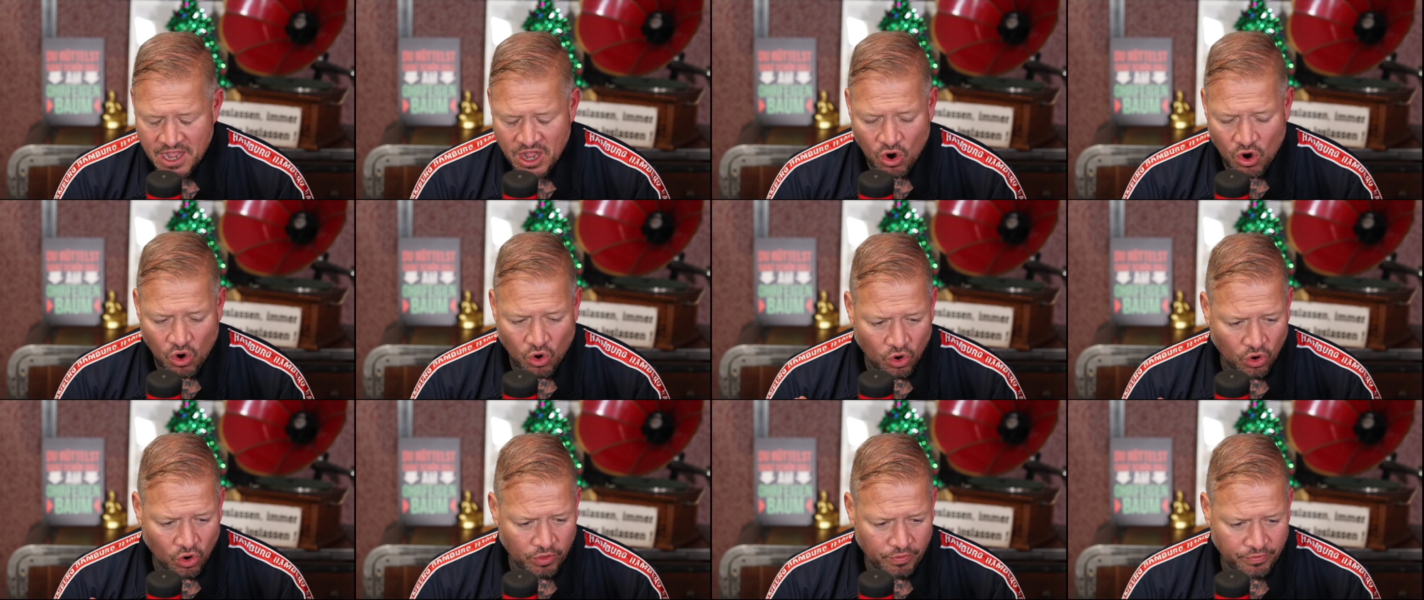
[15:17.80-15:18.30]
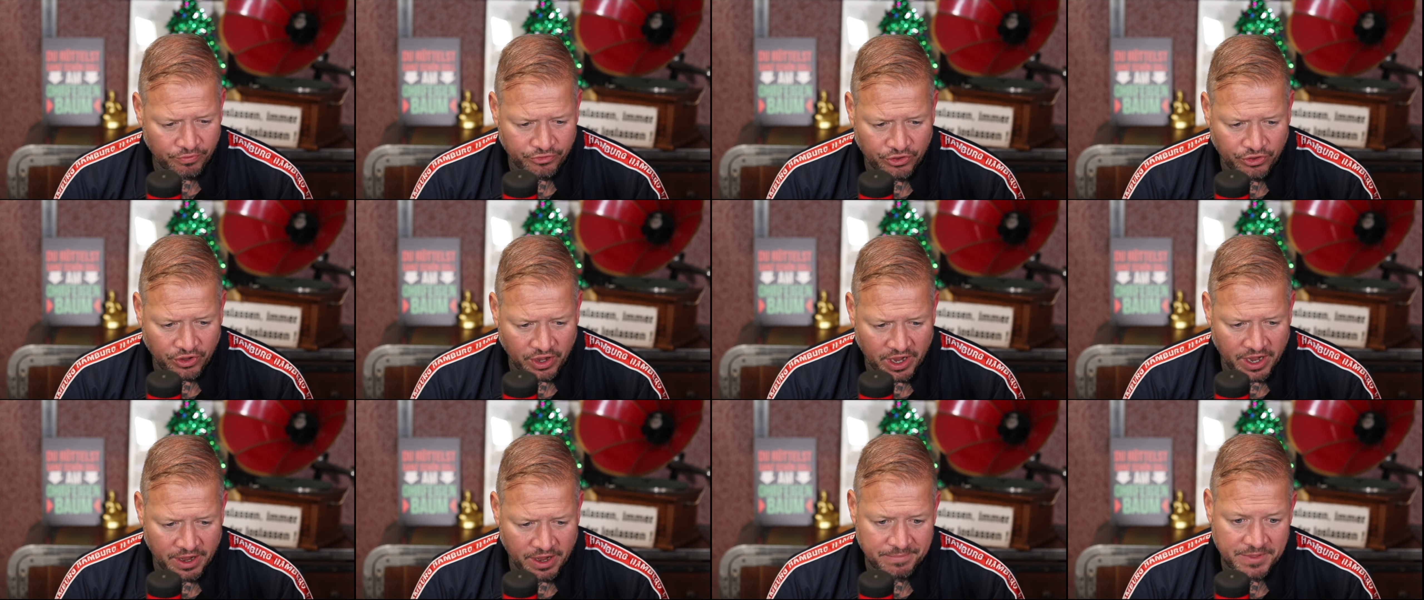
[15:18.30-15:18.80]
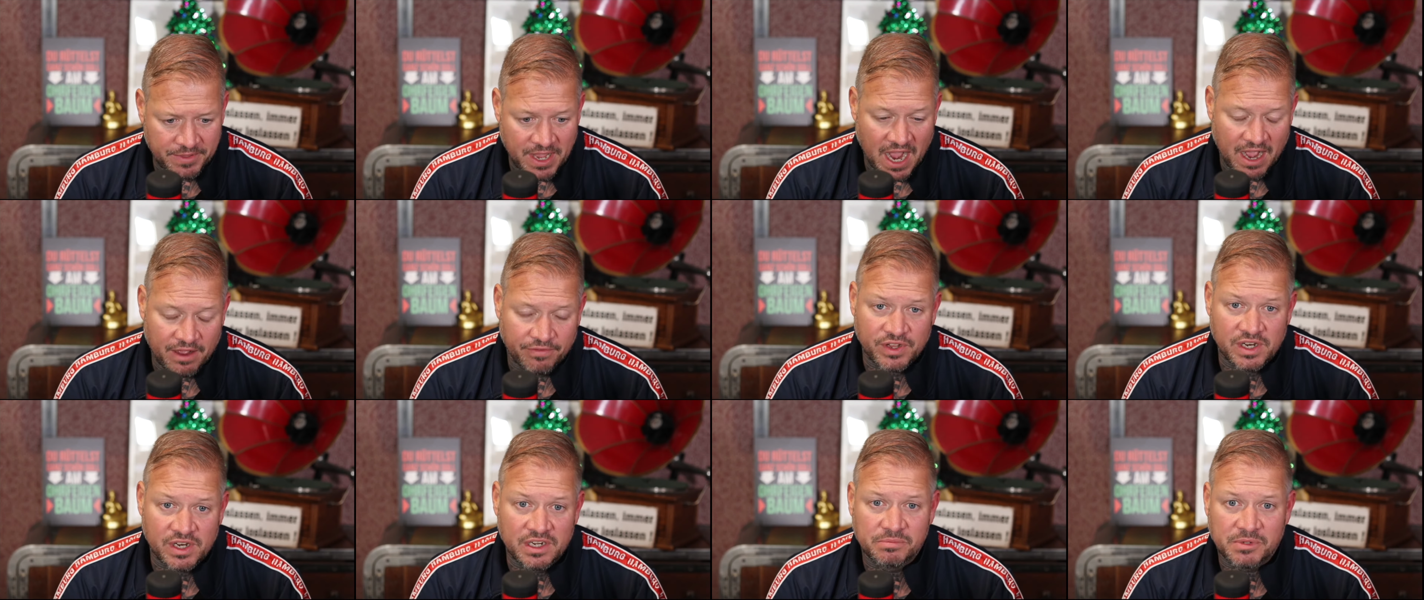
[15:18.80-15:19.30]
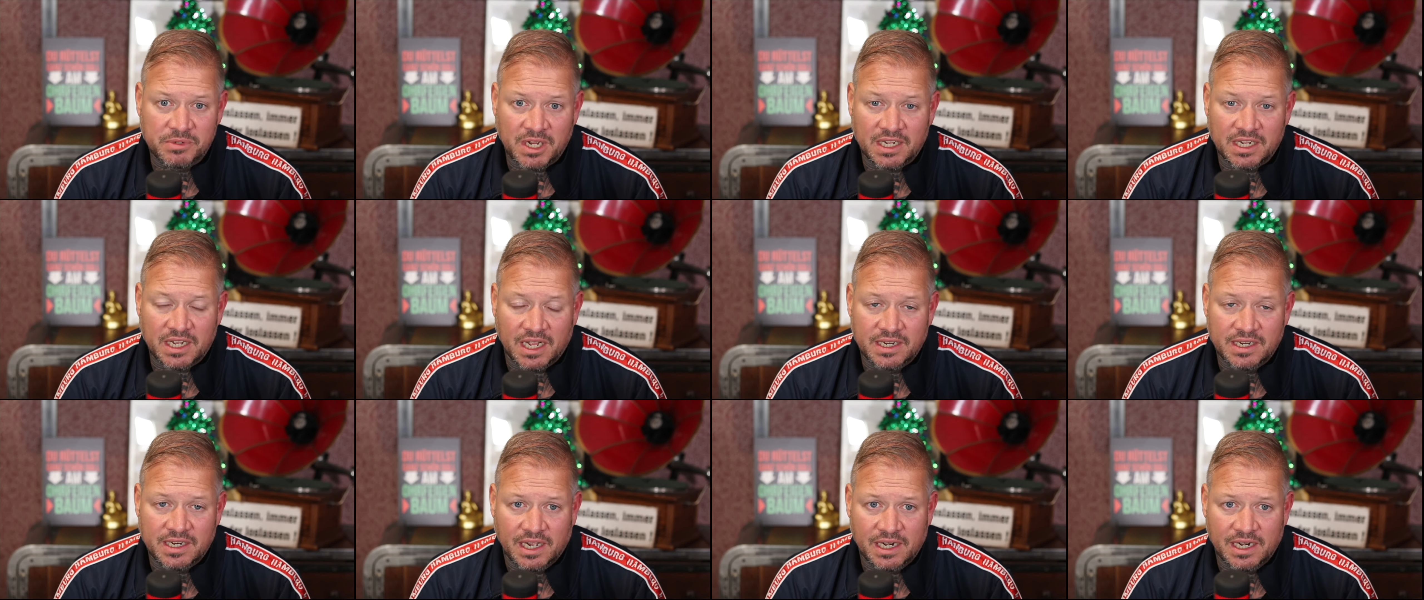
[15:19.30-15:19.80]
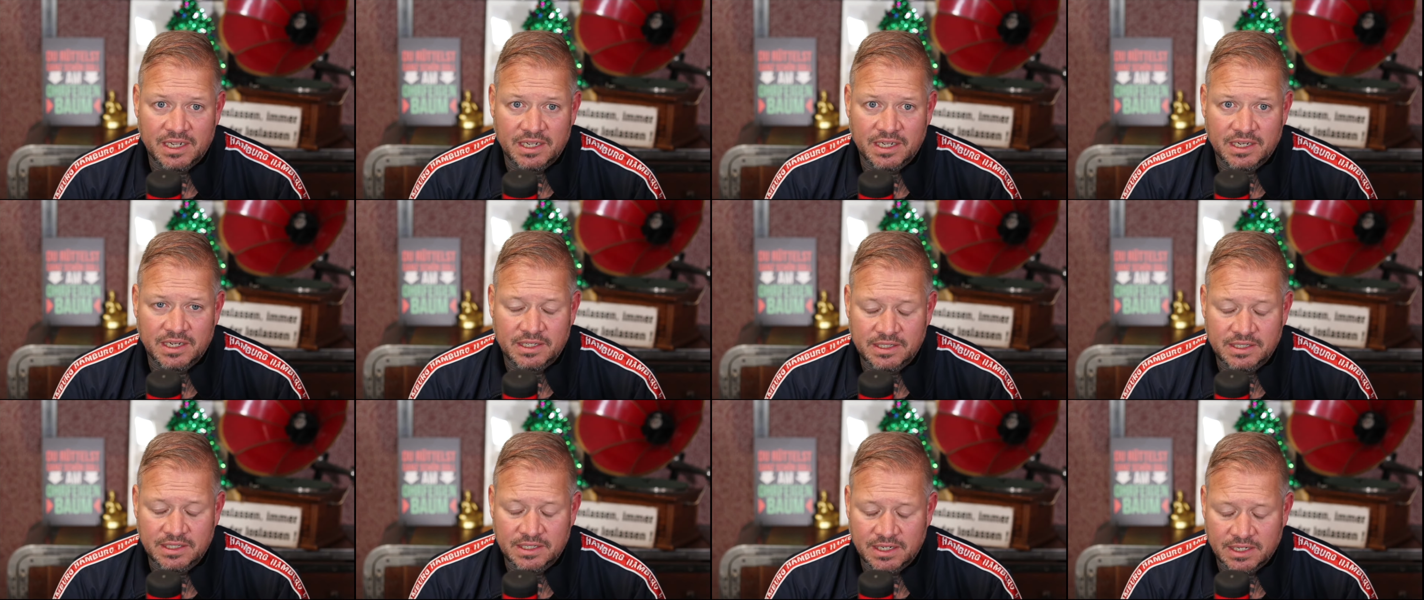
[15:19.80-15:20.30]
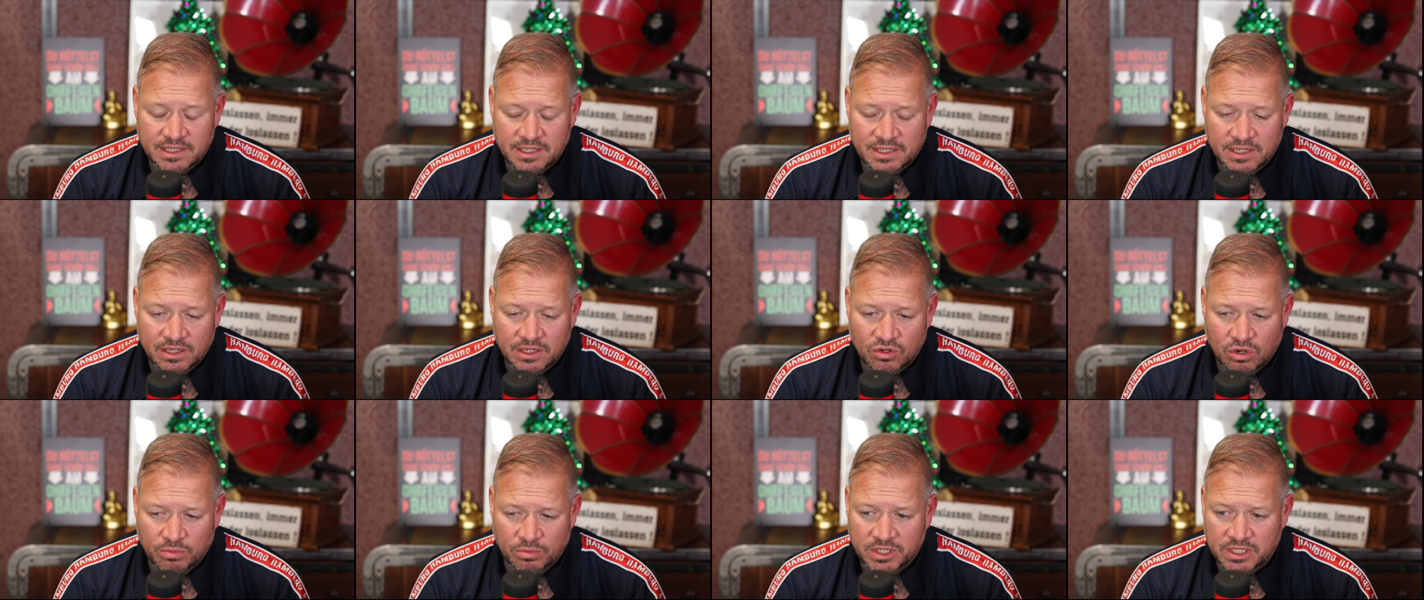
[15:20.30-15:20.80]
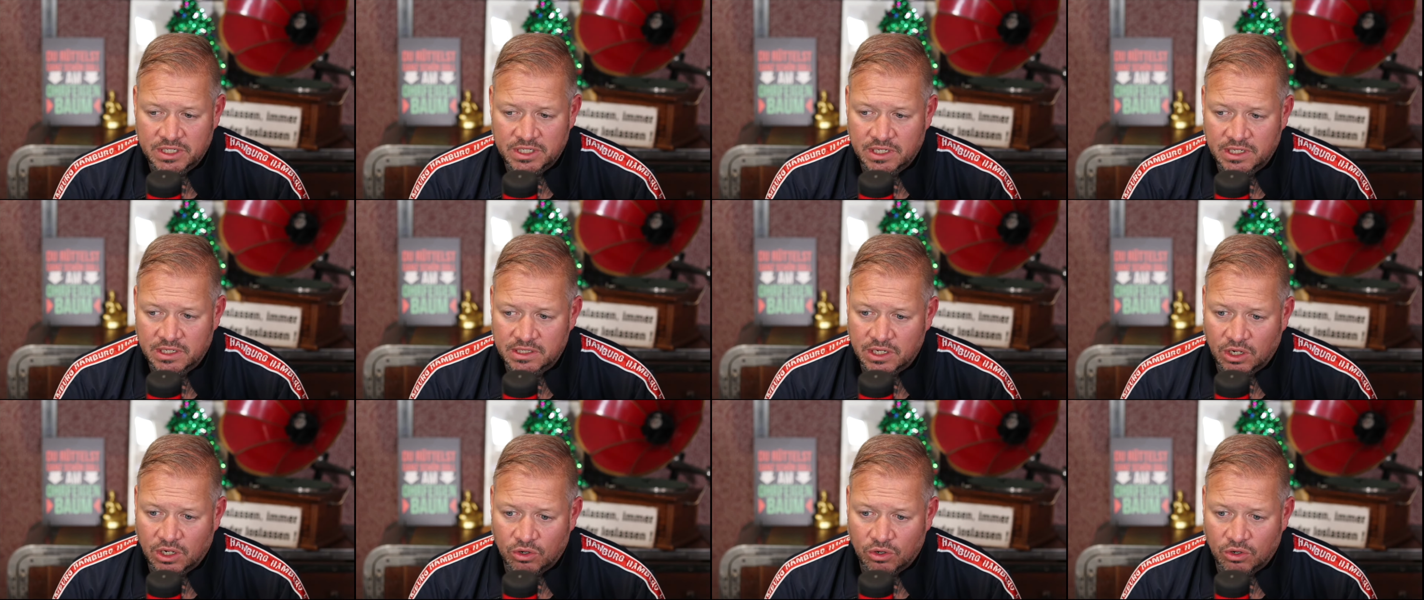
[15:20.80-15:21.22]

Und ähm, ja, vielen Dank an alle, die das hier kommentieren.